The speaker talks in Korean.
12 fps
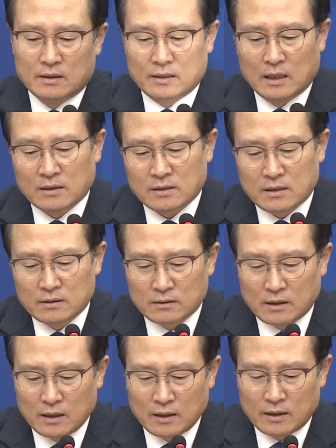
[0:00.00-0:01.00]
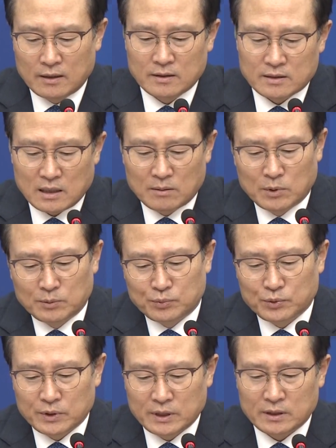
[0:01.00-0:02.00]
양승태
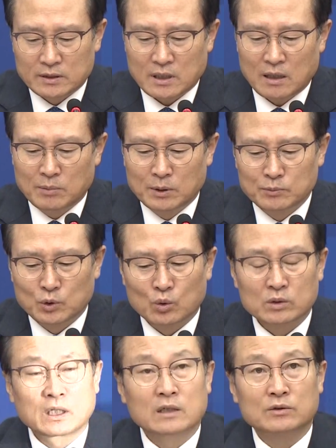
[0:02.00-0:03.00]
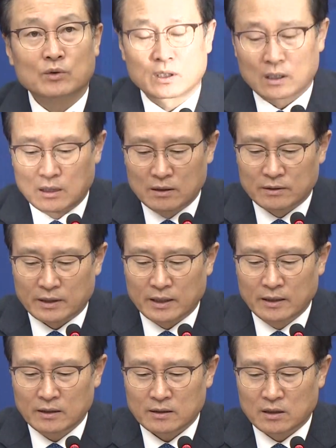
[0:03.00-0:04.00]
사법부의 사법농단과
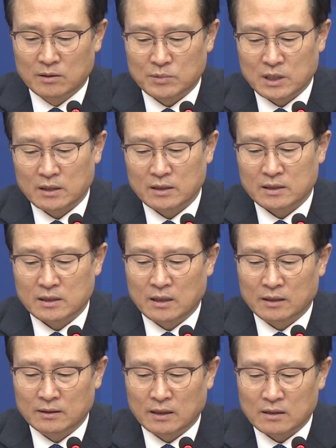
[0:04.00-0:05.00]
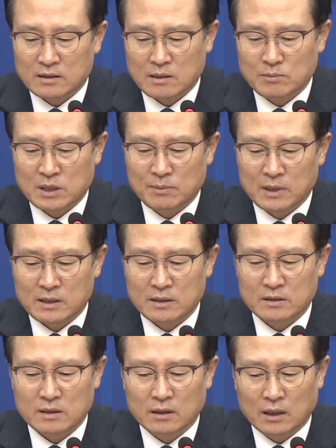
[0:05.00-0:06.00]
관련해 검찰이 지난달 30일
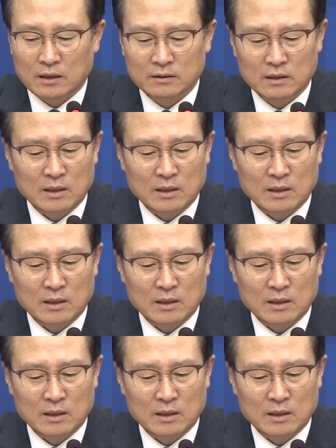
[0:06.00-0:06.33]
신청한